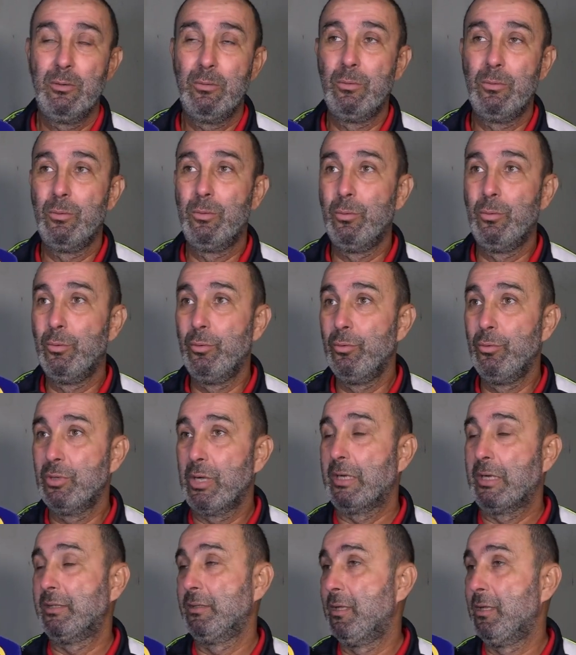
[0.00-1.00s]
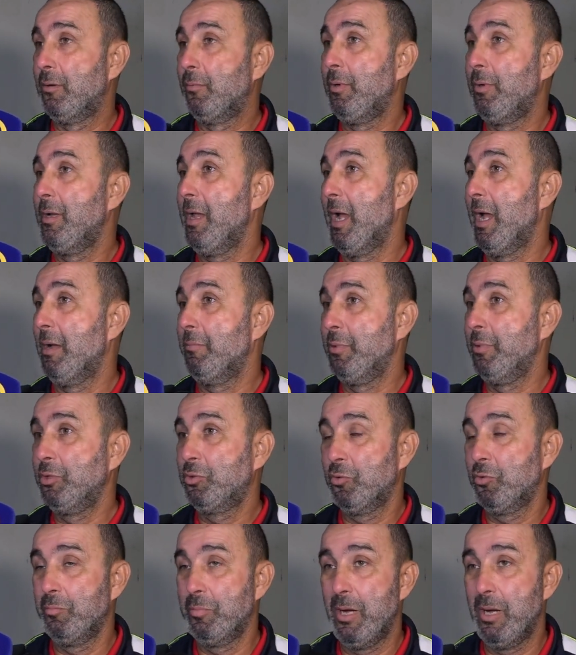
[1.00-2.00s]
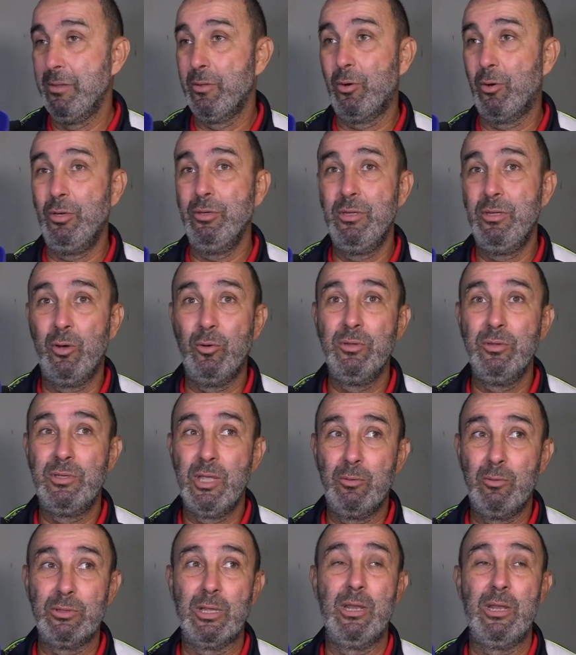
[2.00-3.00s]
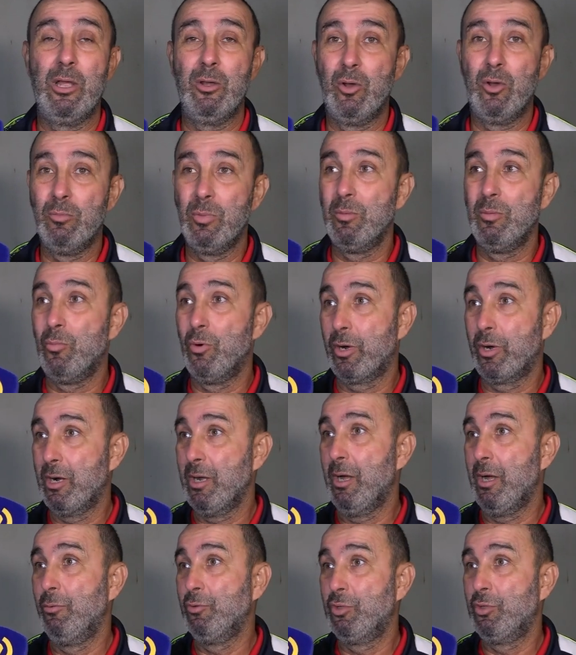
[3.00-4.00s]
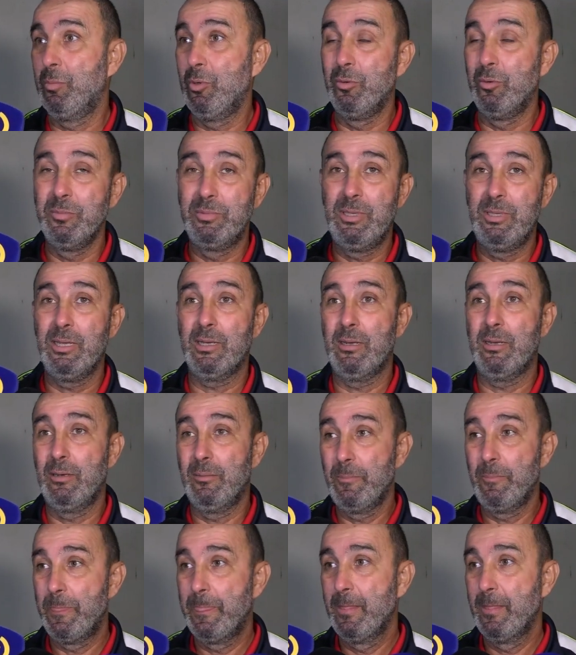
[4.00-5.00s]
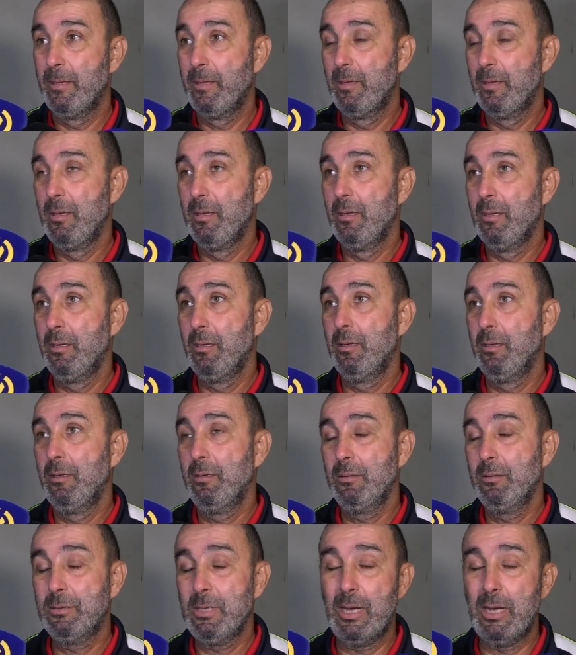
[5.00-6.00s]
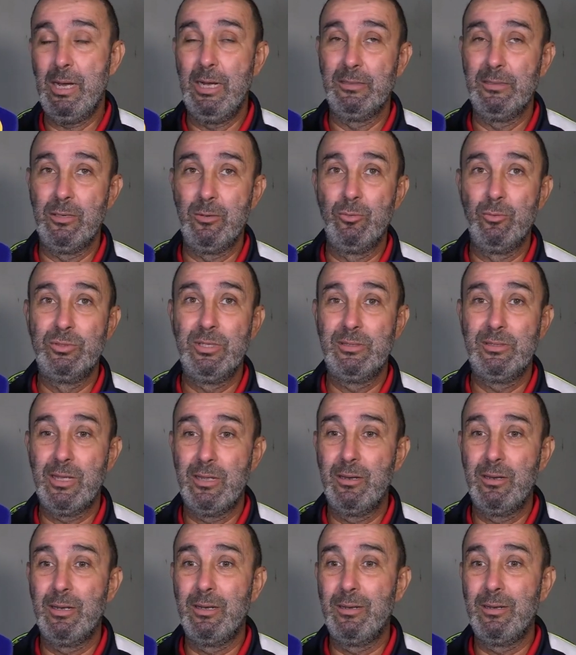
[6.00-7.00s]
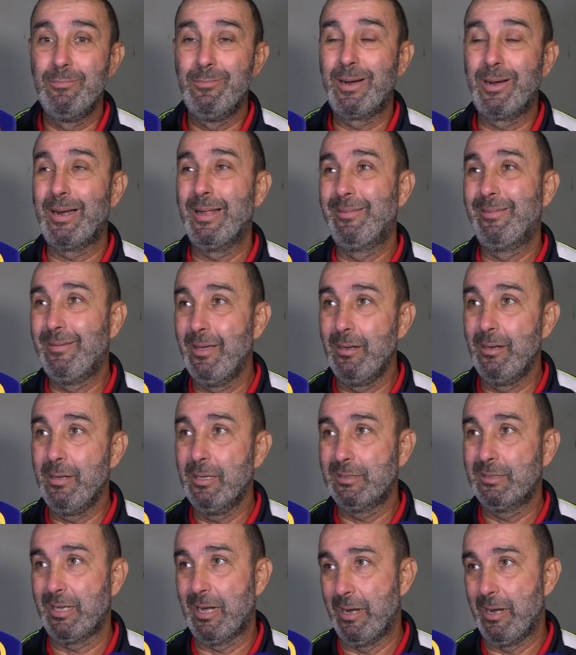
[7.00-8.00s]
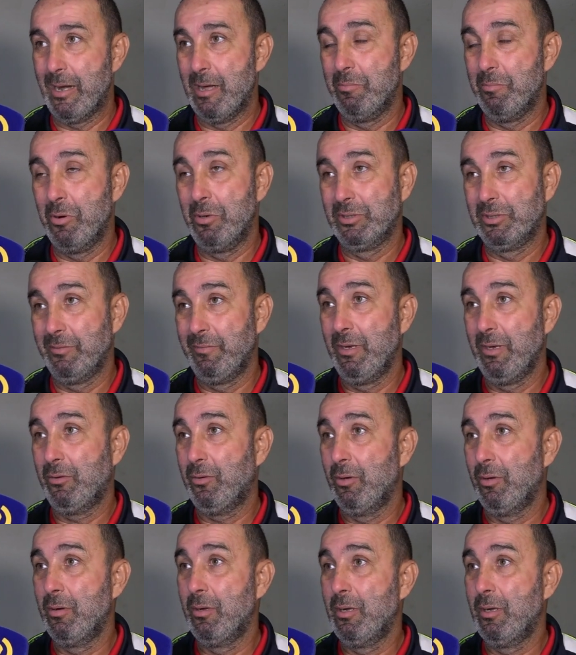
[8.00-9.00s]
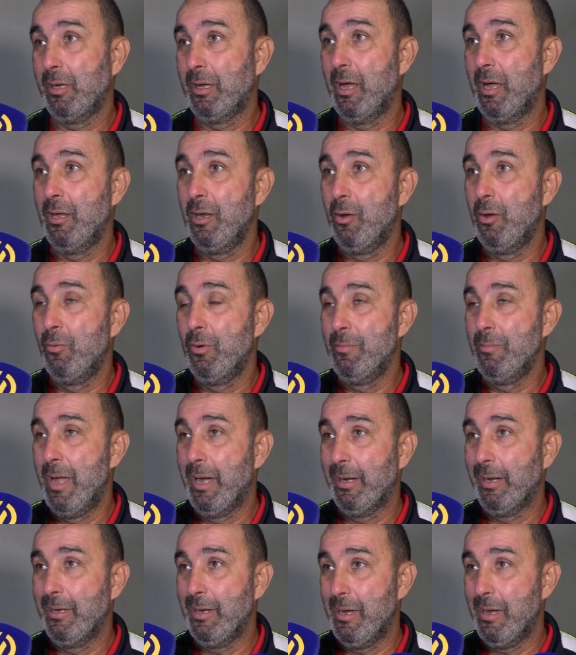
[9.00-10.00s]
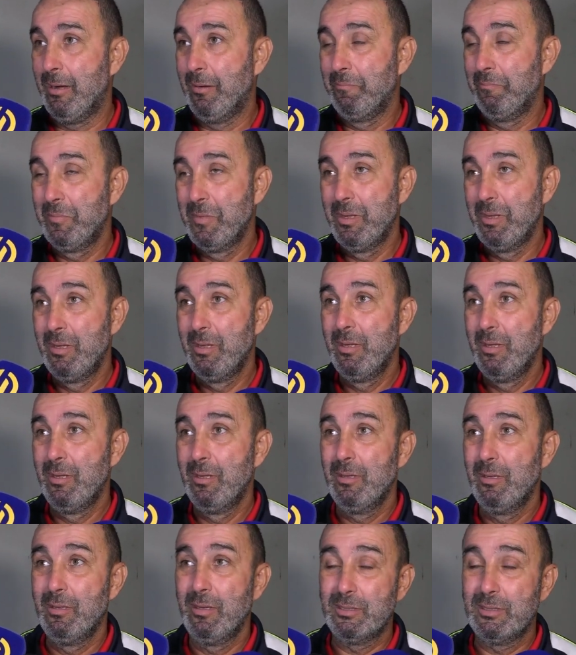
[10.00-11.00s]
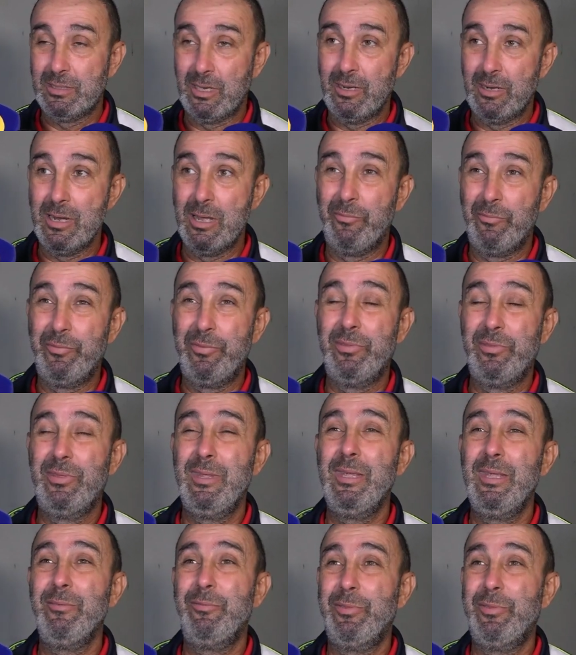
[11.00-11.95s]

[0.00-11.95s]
وخاصه وين لاعبين شبان نروح نتقوا نتا وطلع لهم المورا نعاود نجيب لهم الثقه صراحه وزيد المره الثانيه صرنا بون سي فري اللقاء الاول مع قليعه خسرنا في